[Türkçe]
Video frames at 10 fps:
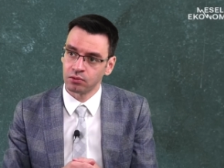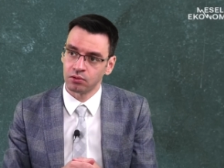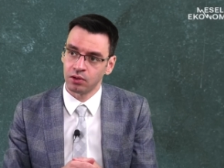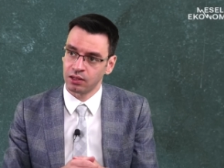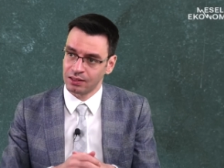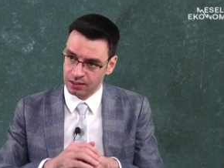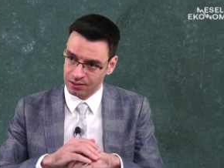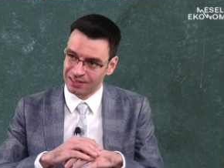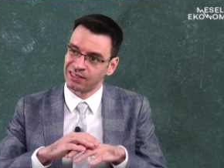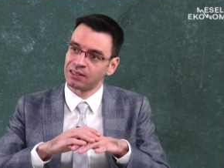ve
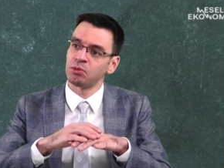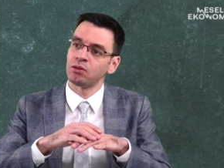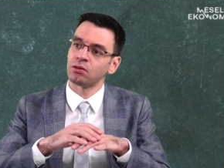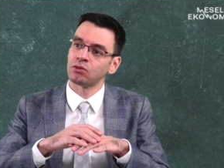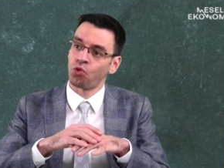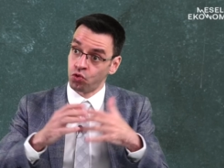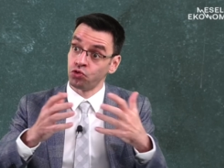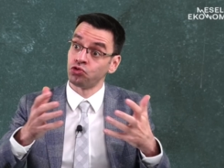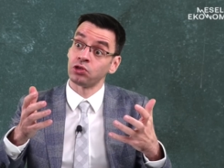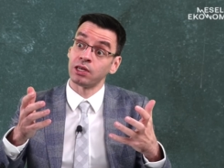sistemin
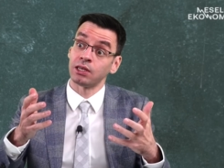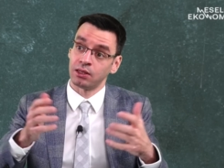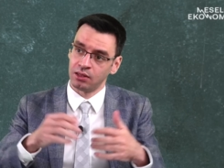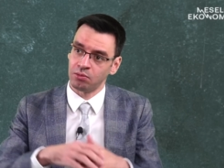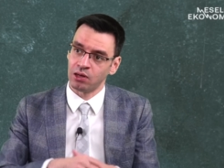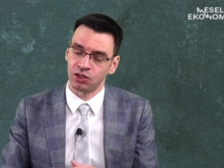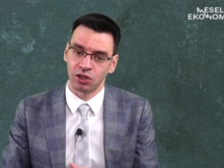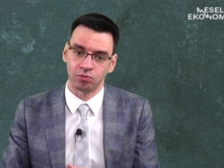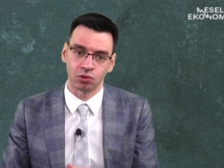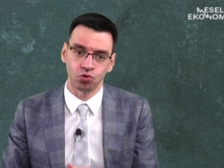koruyucuları
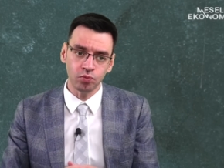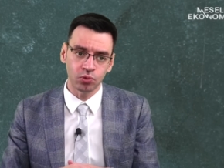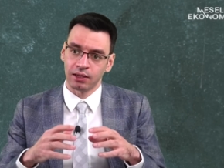diyebileceğimiz grup.